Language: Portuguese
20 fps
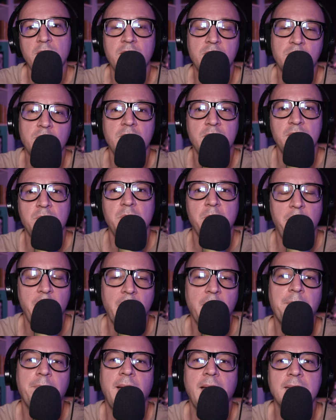e quando as
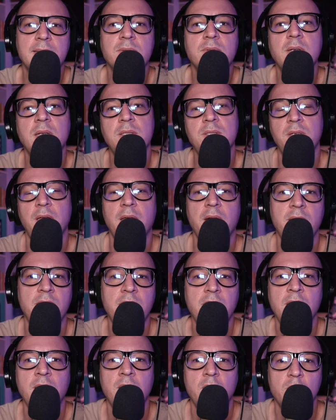coisas me perpassam, elas
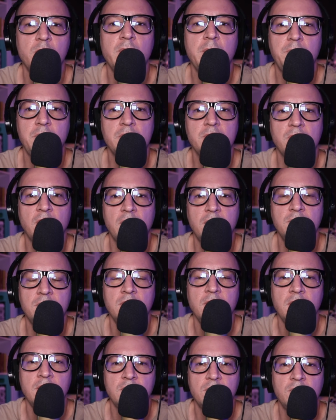geram um
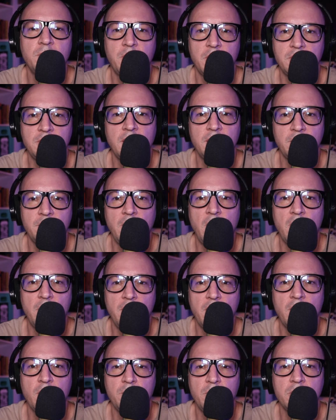episódio do
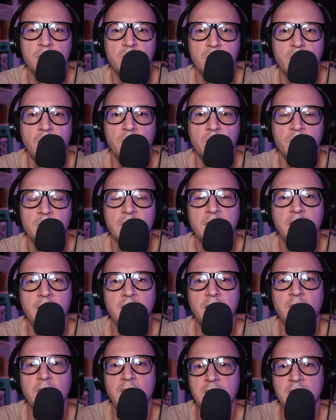projeto mauroamaral.com.